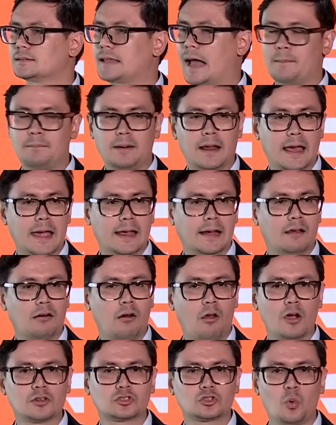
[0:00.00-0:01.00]
ทำอะไรแล้ว
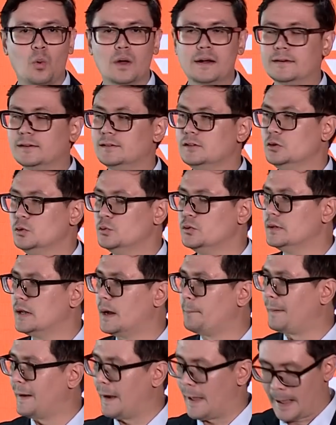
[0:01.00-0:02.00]
ลอยตัวอยู่เห
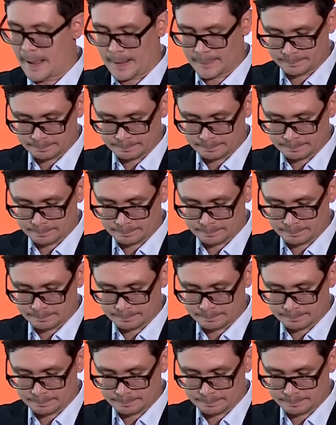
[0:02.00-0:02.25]
นือปัญหา